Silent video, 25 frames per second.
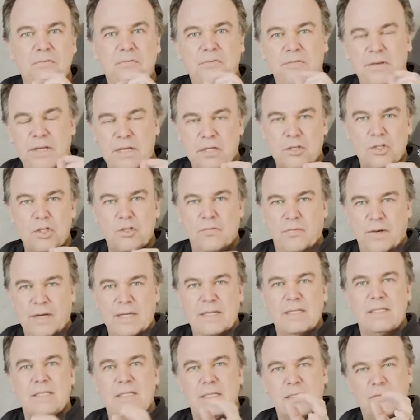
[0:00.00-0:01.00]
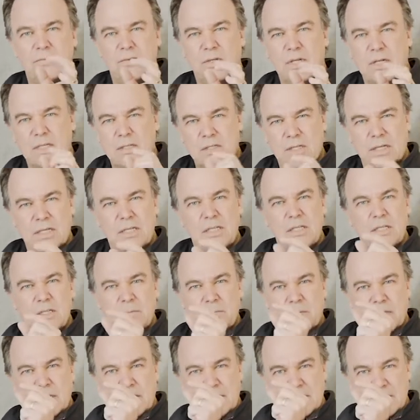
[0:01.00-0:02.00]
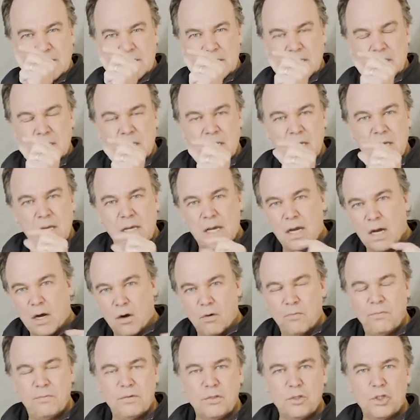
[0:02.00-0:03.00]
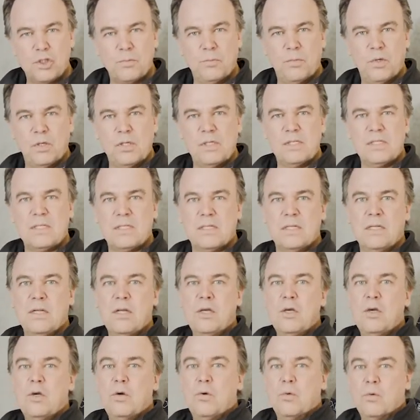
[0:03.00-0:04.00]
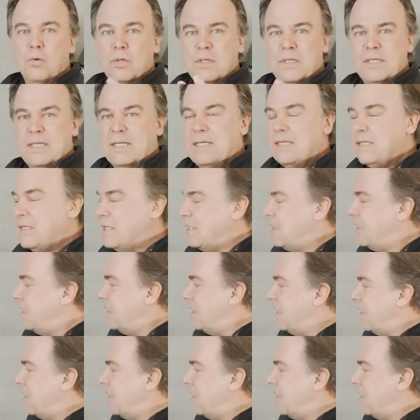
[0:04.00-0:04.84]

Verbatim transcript: verschweißt. Das wird also richtig mit Hitze aufgeschmolzen und dichtet die